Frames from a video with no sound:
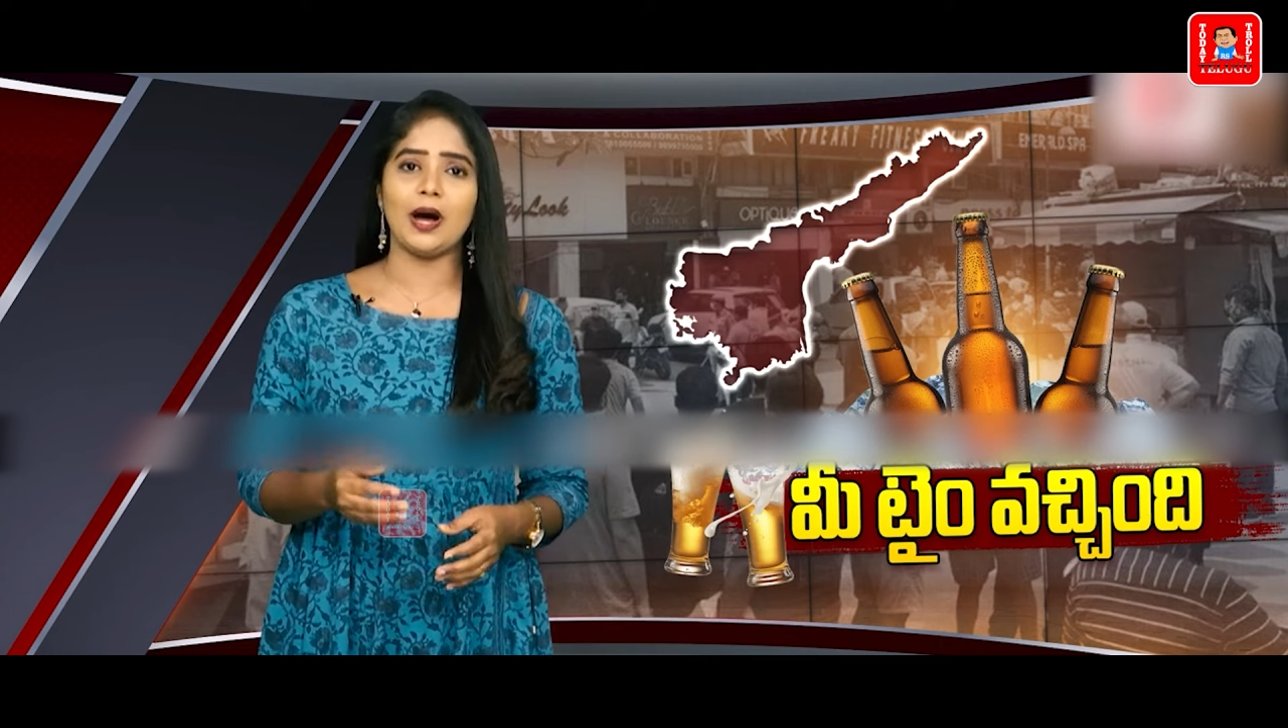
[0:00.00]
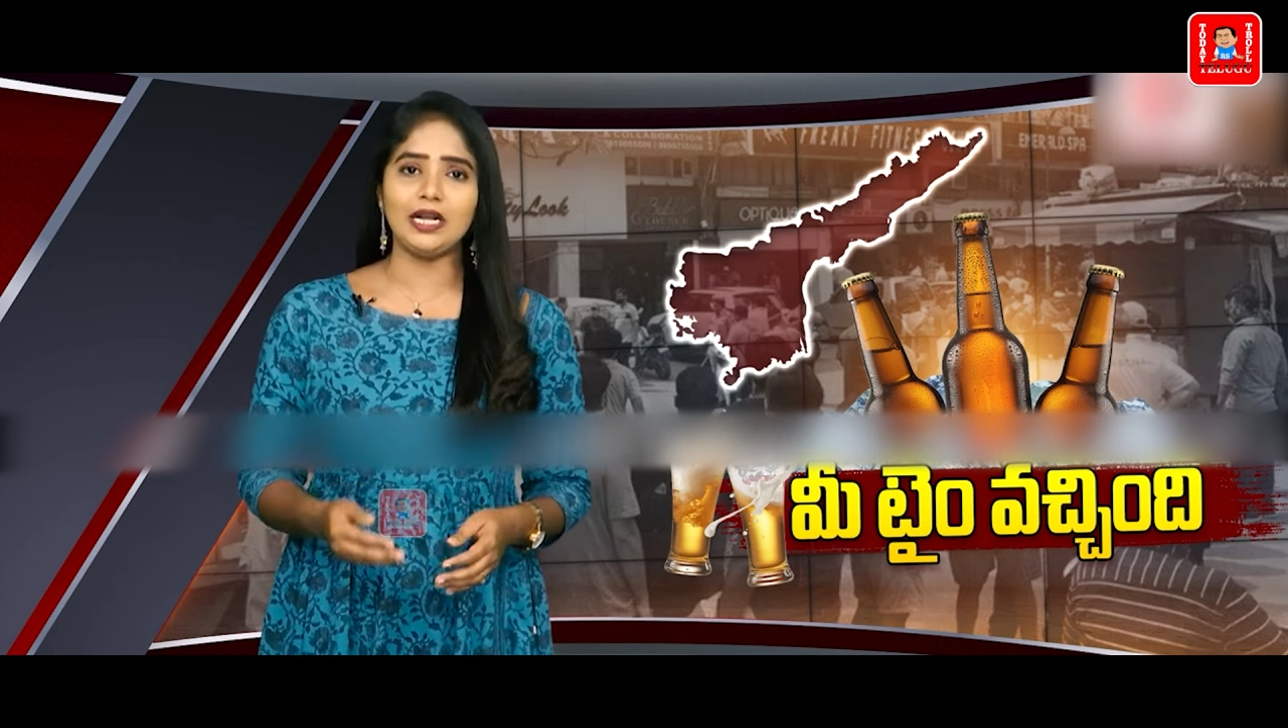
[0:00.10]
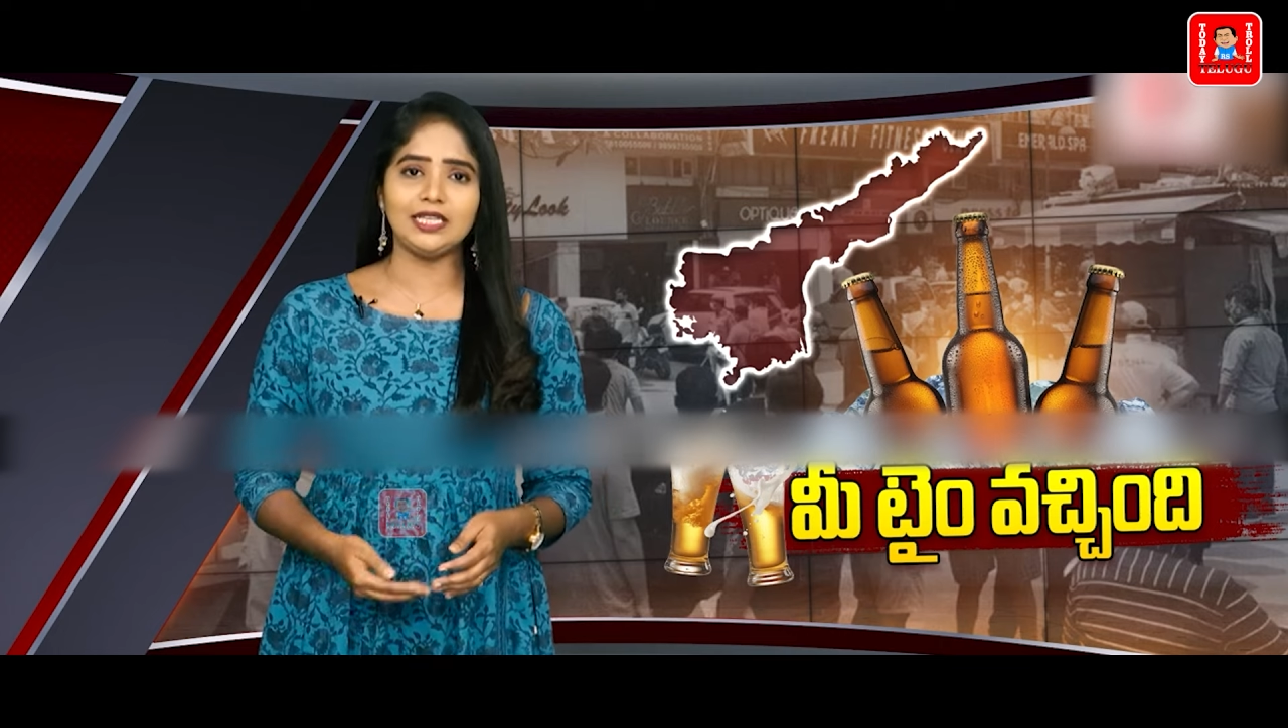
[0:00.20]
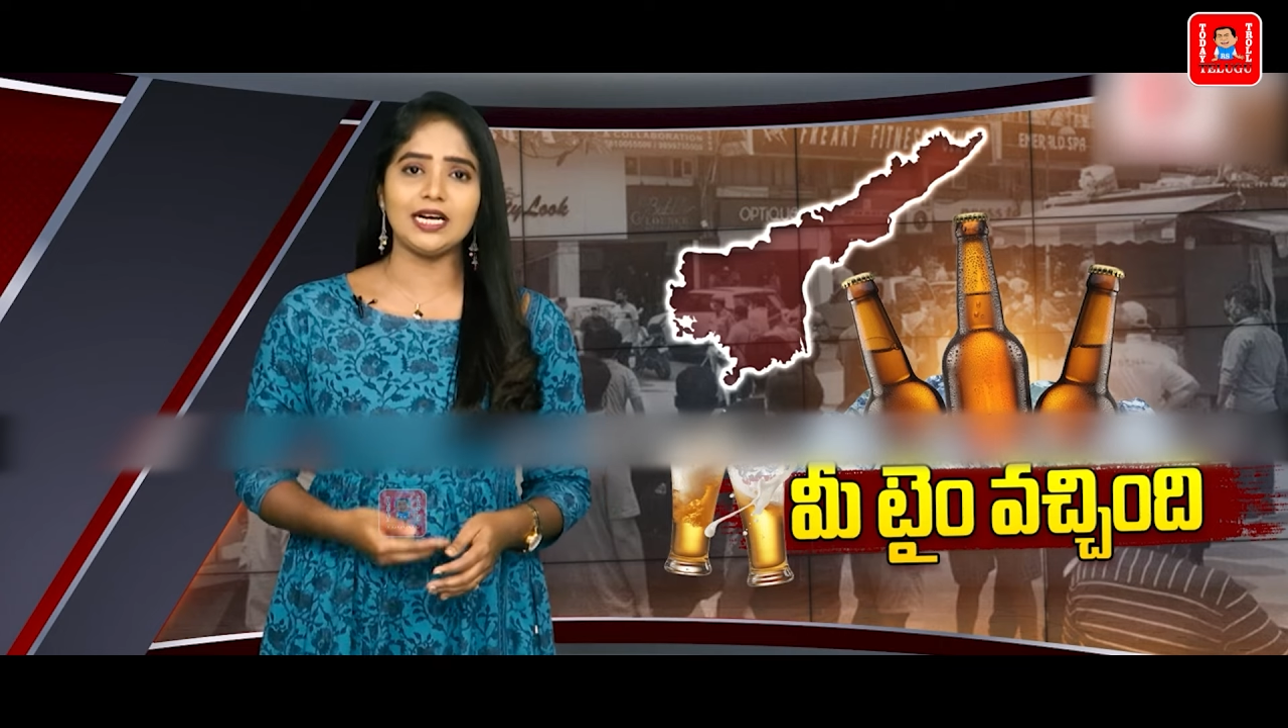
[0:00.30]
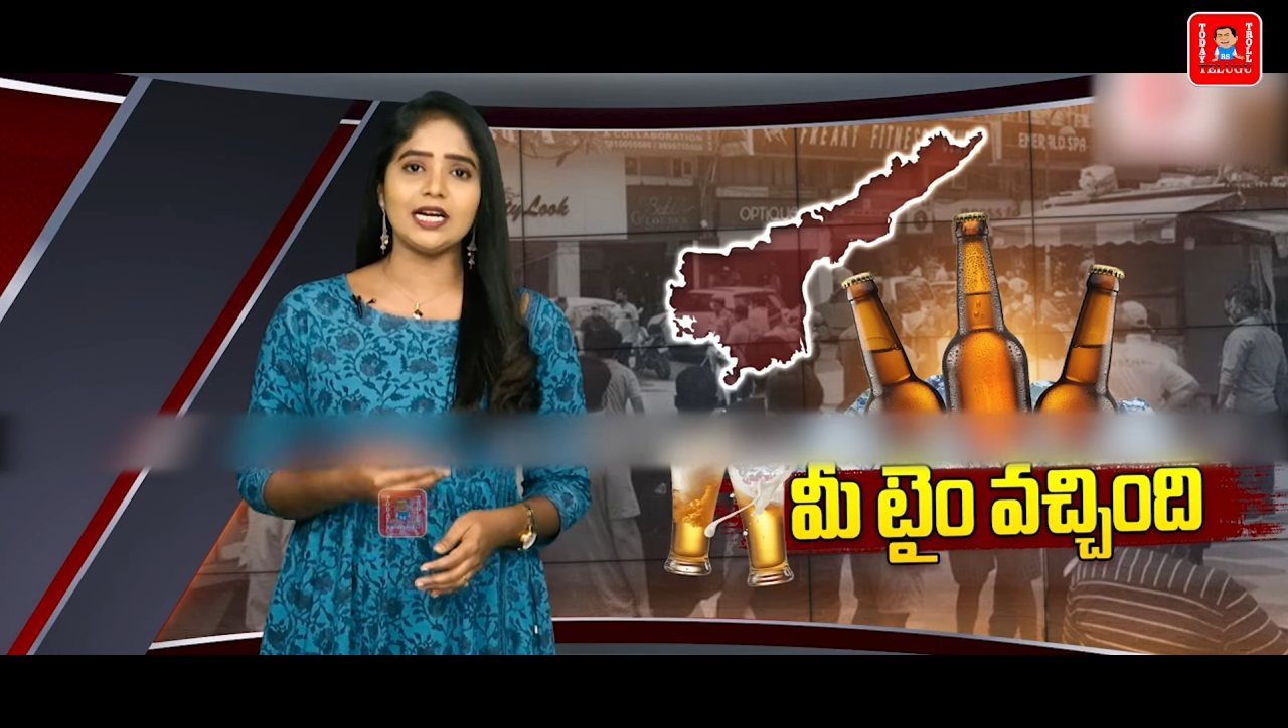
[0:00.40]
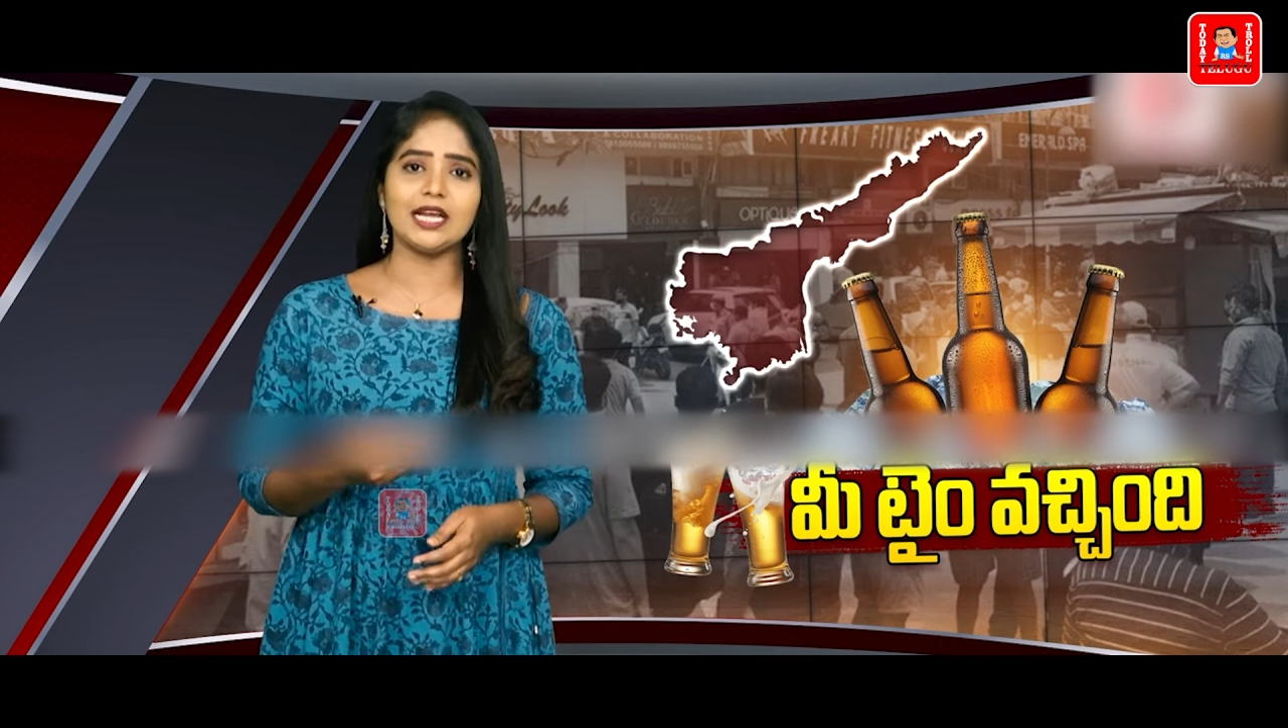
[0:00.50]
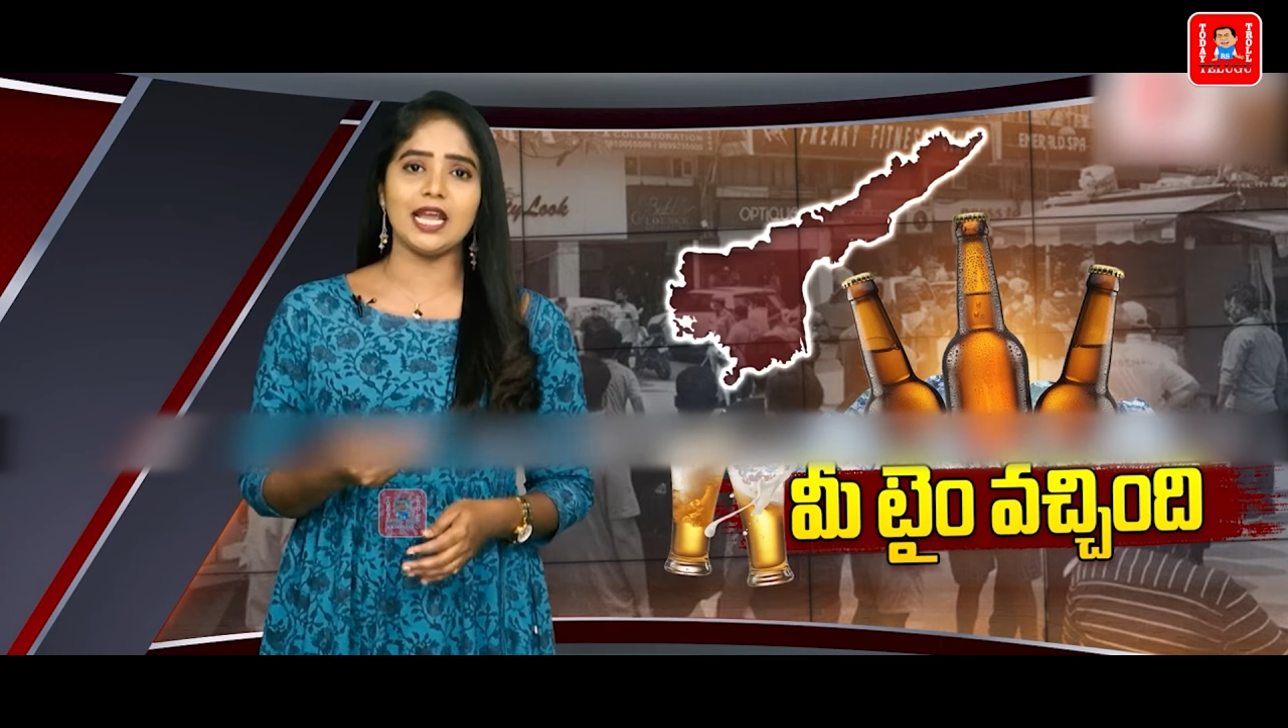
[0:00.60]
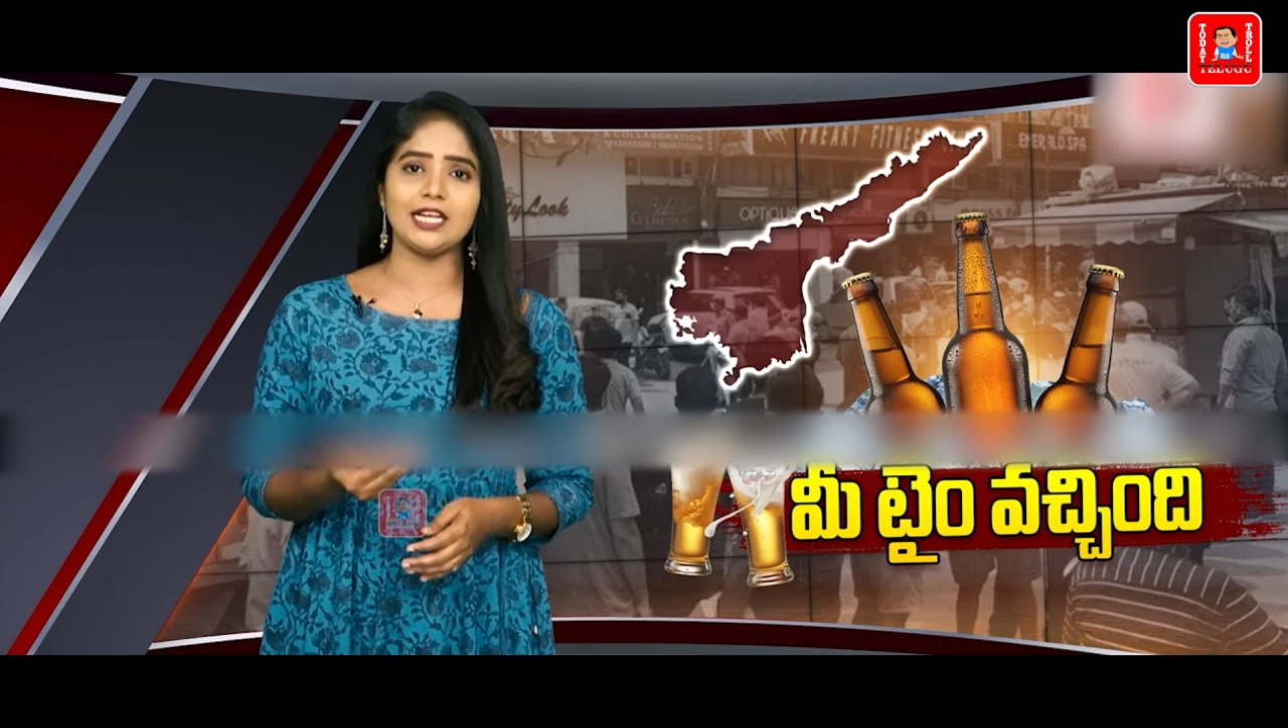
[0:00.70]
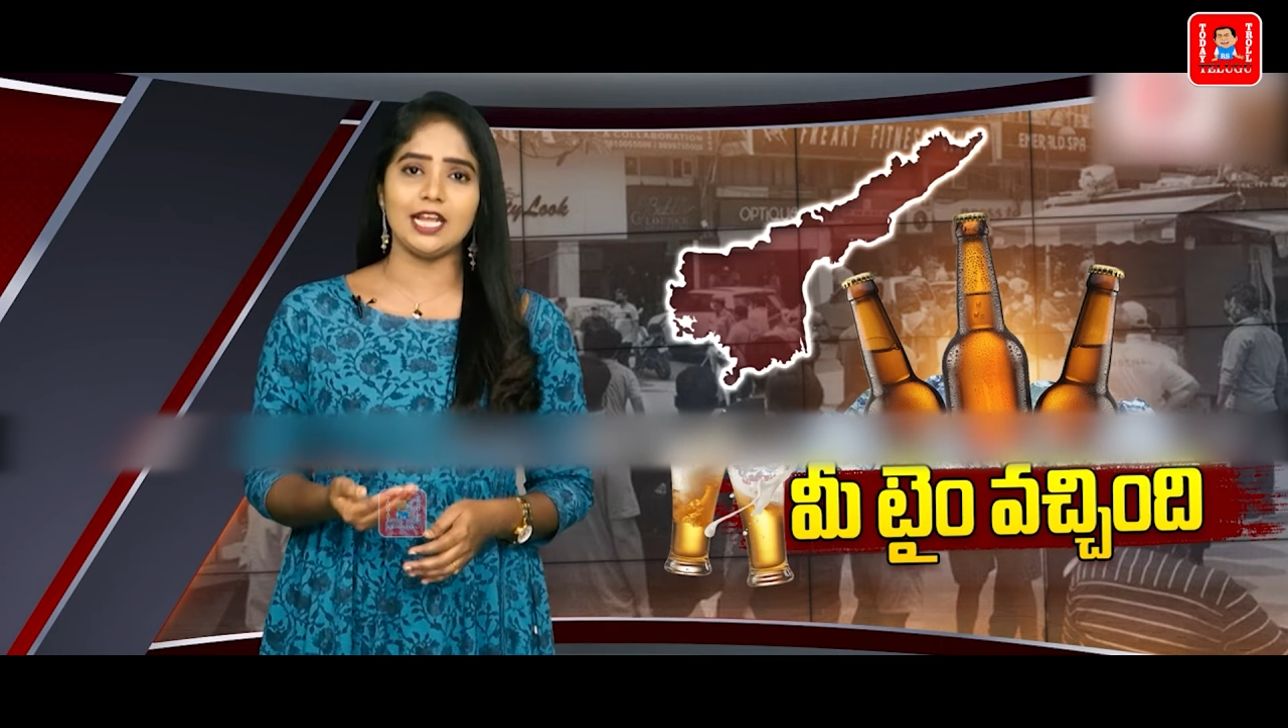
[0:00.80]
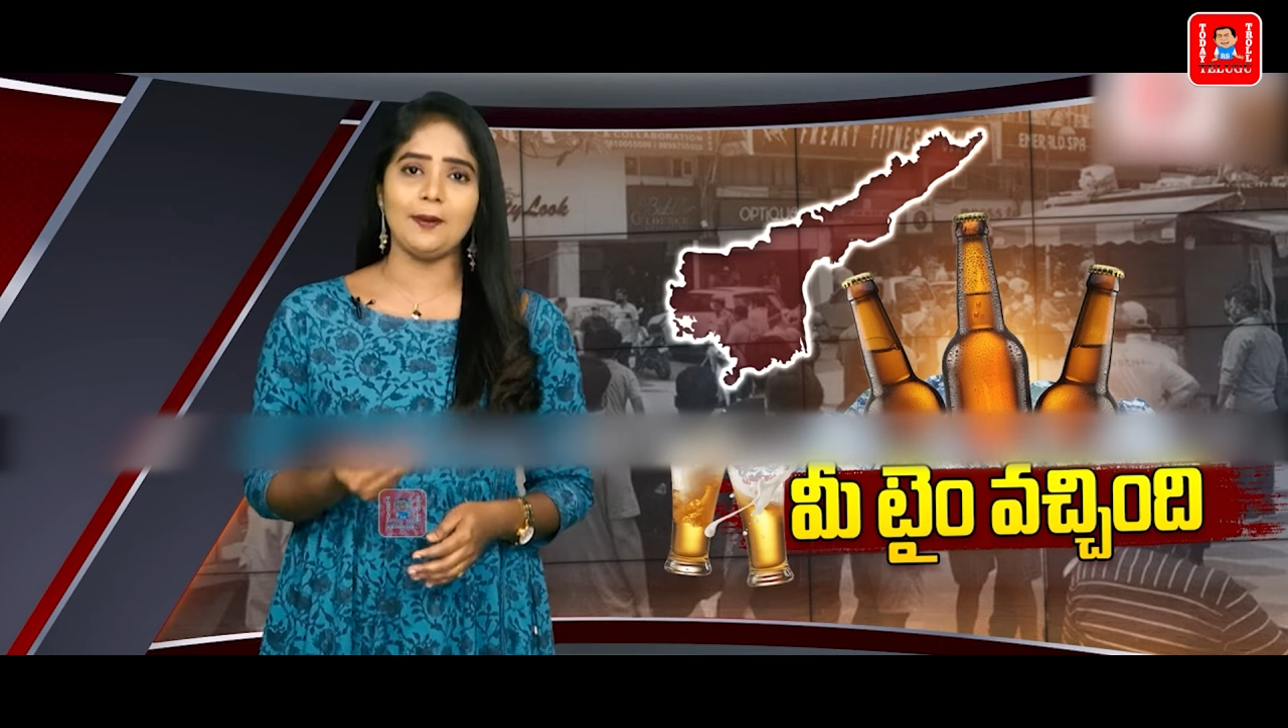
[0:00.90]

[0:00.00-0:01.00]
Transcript: పాత రేట్లకే